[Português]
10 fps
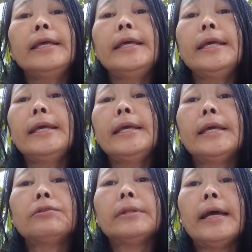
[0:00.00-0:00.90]
E,
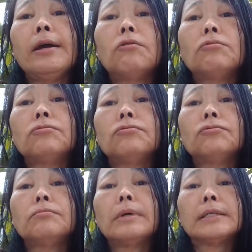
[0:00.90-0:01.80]
e eu dei
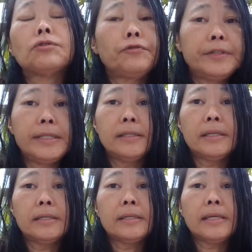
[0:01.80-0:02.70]
algumas
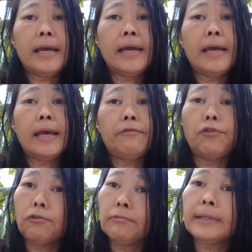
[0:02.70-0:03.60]
oficinas é,
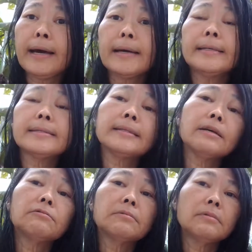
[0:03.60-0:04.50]
voluntárias,
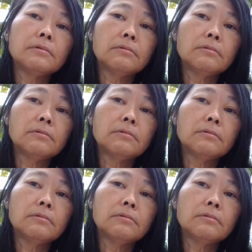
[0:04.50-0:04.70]
né?